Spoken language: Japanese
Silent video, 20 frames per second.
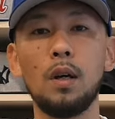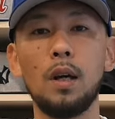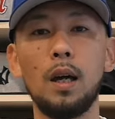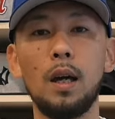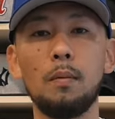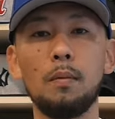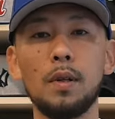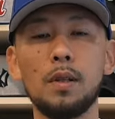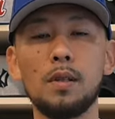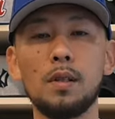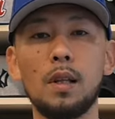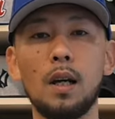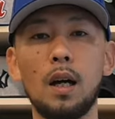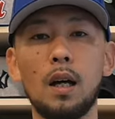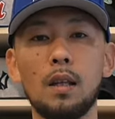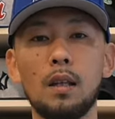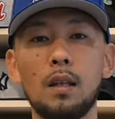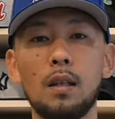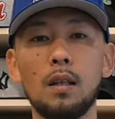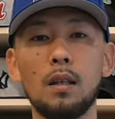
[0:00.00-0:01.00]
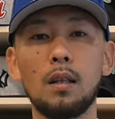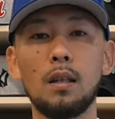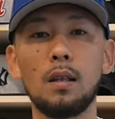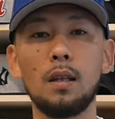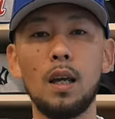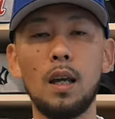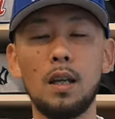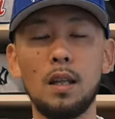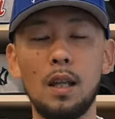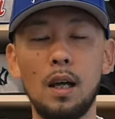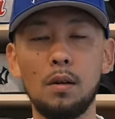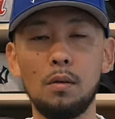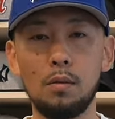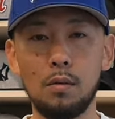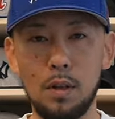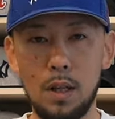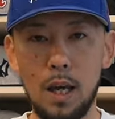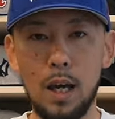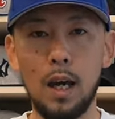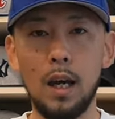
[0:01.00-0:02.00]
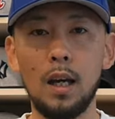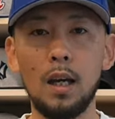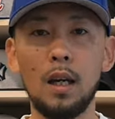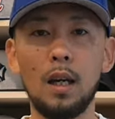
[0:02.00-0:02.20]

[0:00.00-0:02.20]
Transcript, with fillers: えー、まあ、繋がっていたので、